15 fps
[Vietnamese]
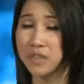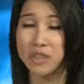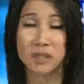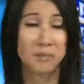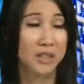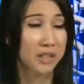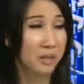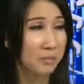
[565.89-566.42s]
những
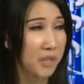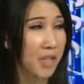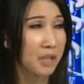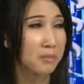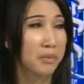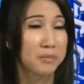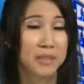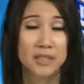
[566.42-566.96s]
cái bệnh tâm
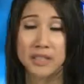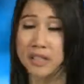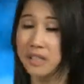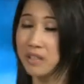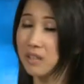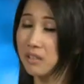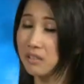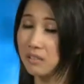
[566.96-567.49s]
thần mà bác
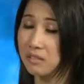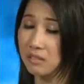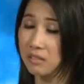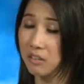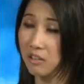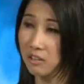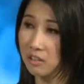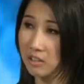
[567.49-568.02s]
sĩ
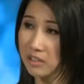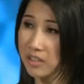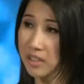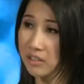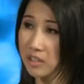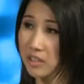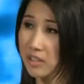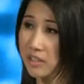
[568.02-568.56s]
Thọ
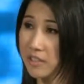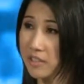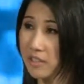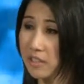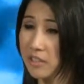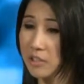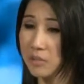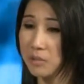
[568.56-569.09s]
nhắc tới,
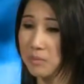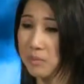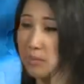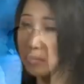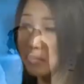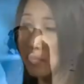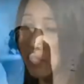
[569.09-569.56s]
nếu như mà mình